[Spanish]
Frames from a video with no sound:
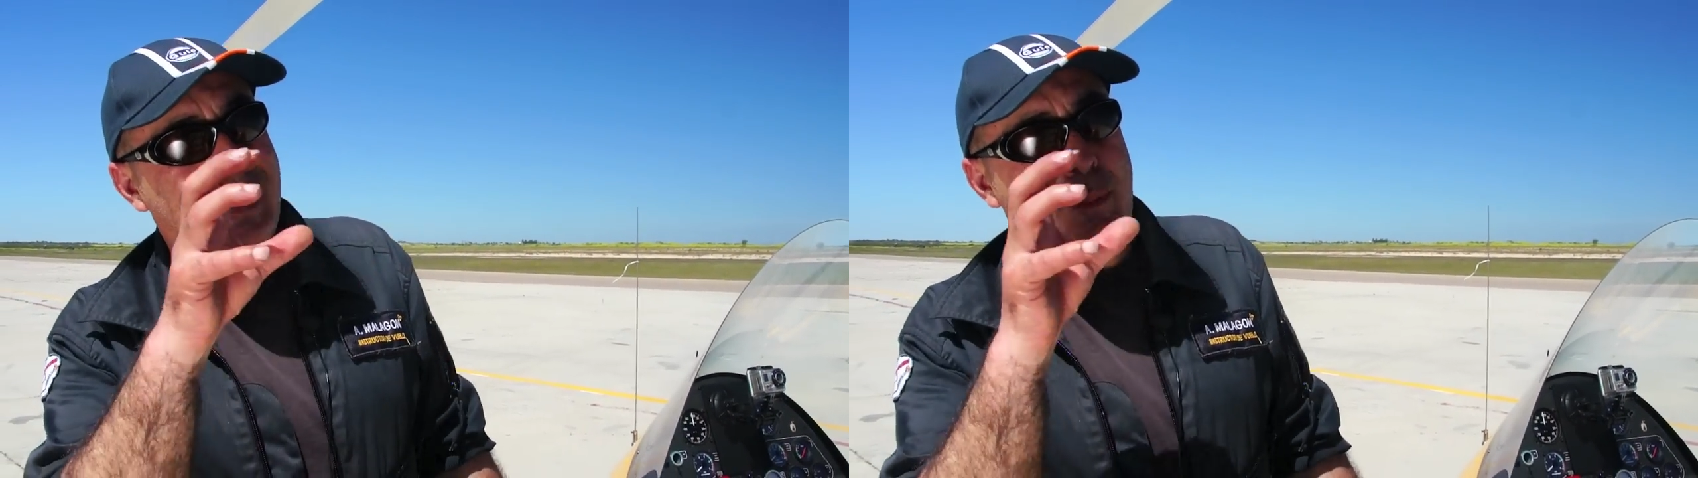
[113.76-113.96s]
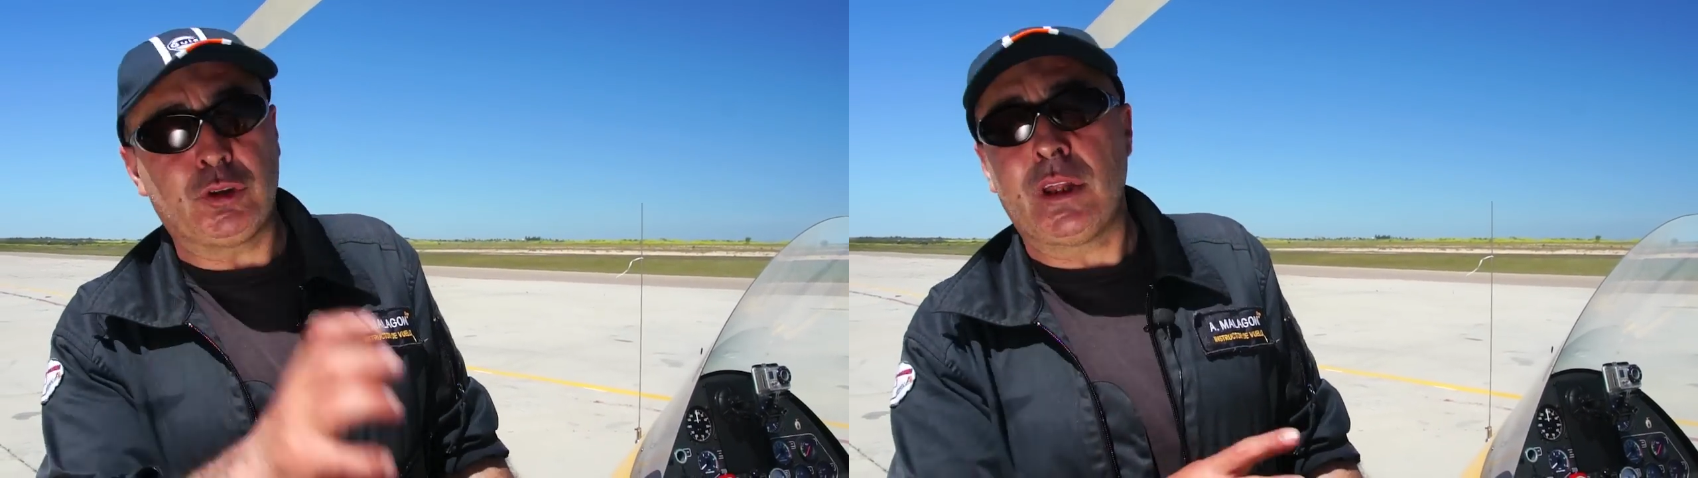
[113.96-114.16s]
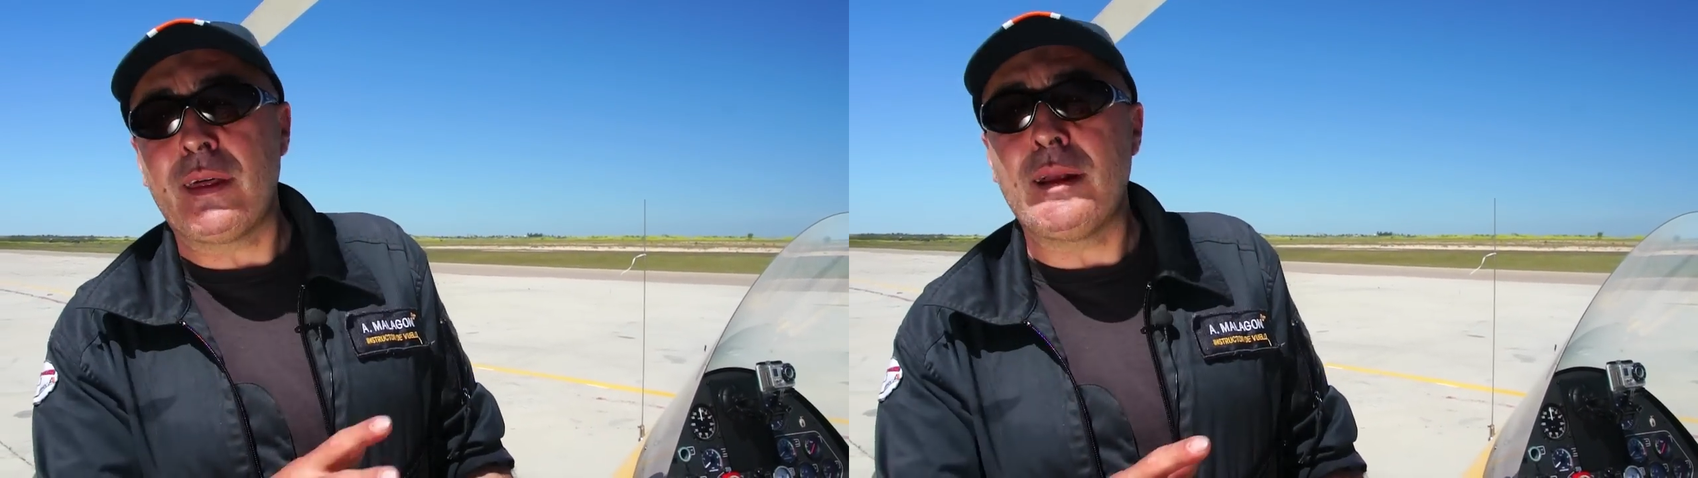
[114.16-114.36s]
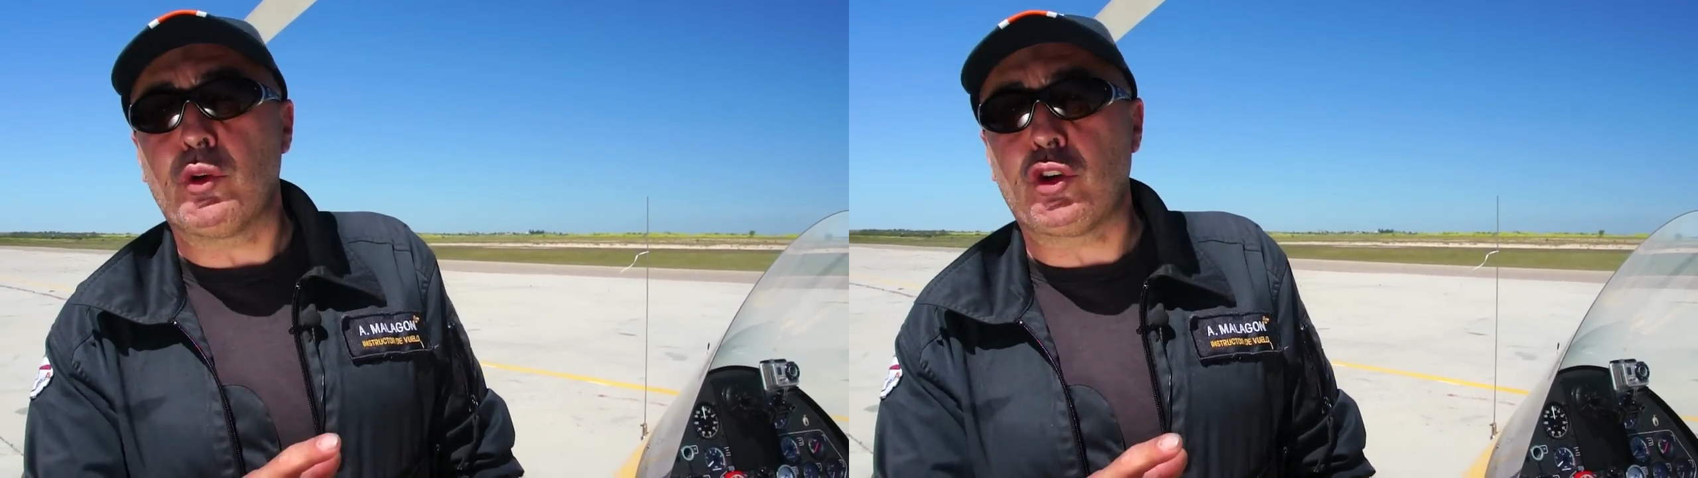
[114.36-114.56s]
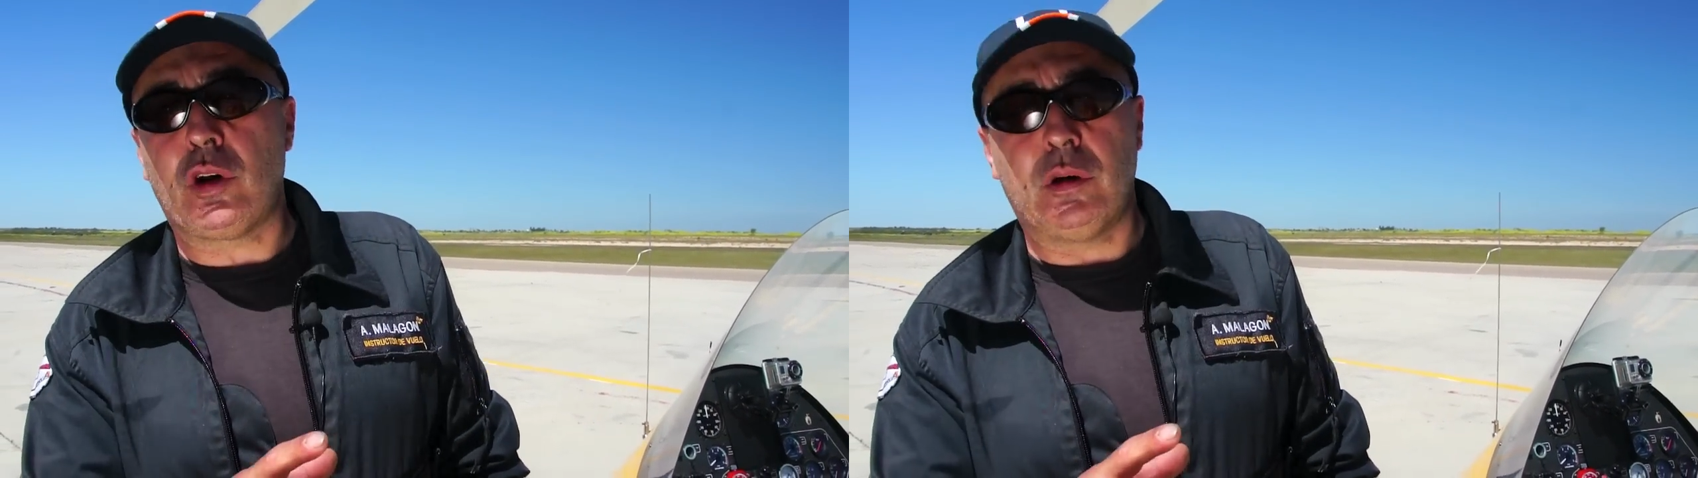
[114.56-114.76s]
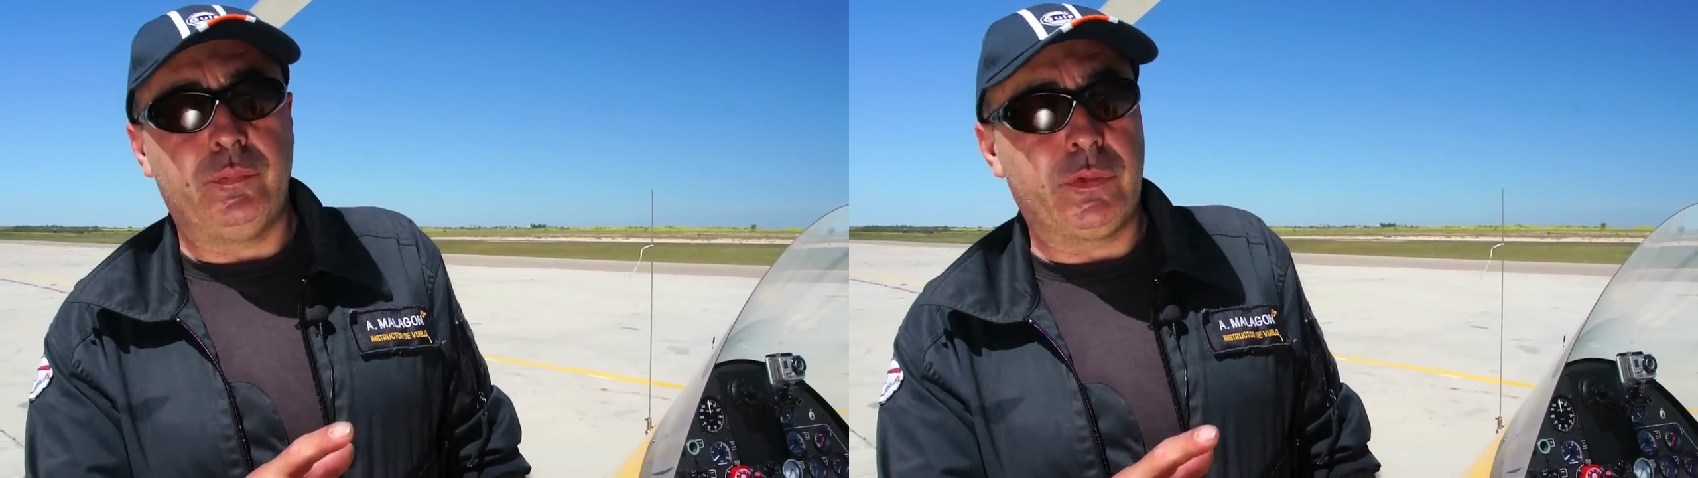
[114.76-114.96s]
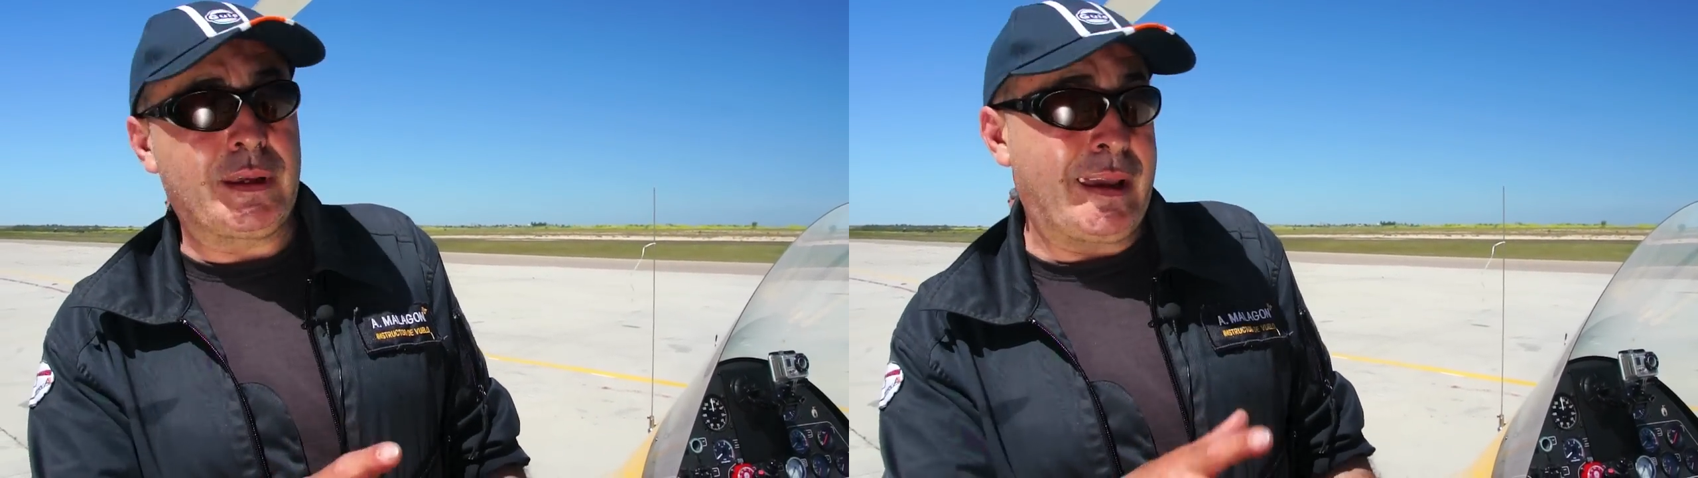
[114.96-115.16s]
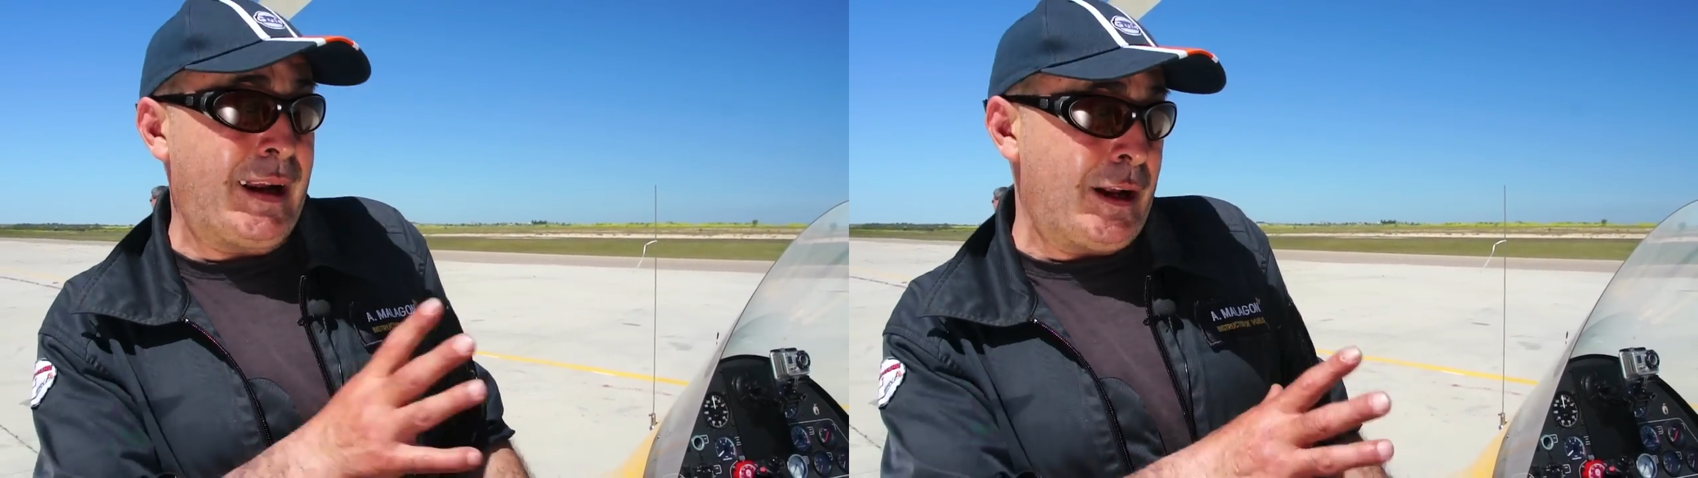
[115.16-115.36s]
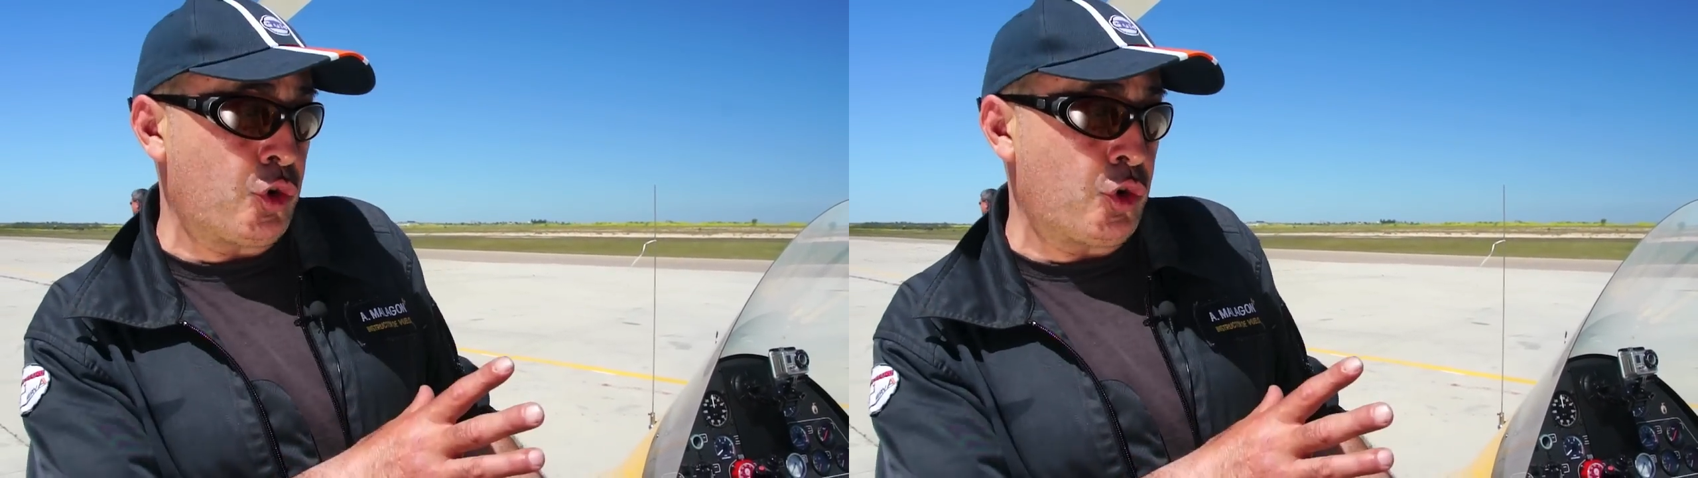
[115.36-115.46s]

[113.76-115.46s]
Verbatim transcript: la potencia del motor, que en el